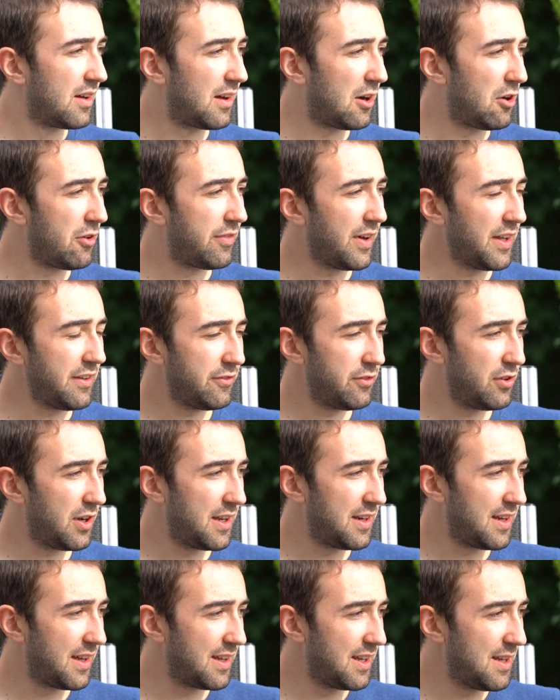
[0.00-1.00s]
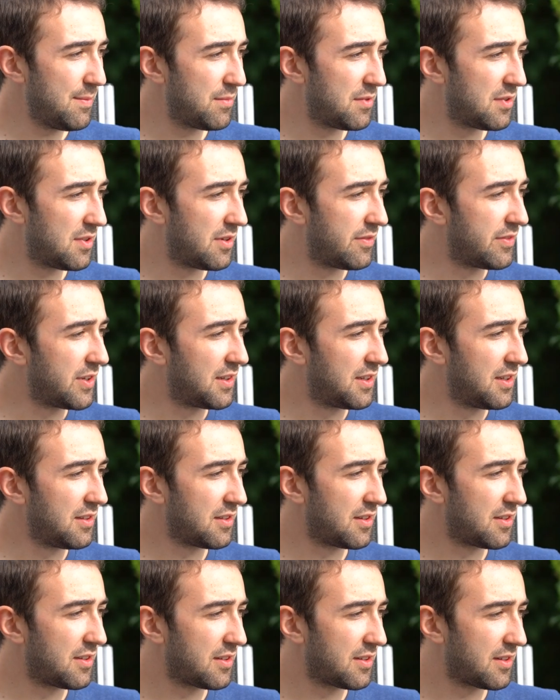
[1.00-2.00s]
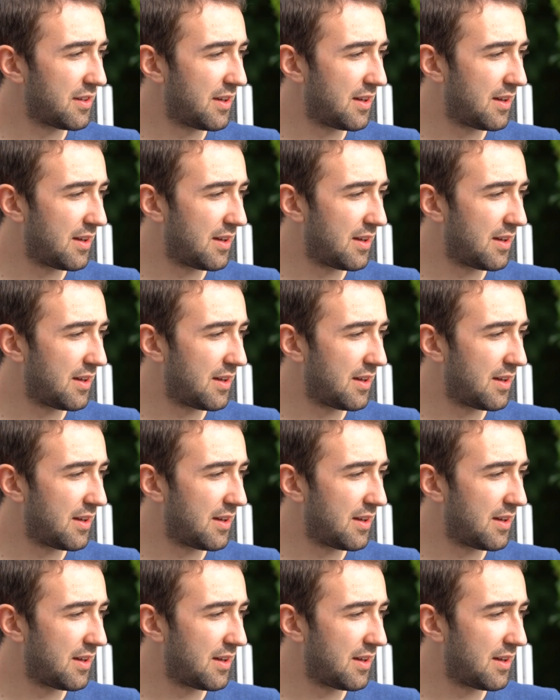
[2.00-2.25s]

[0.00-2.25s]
Auf was für einer Ebene wird dieses äh,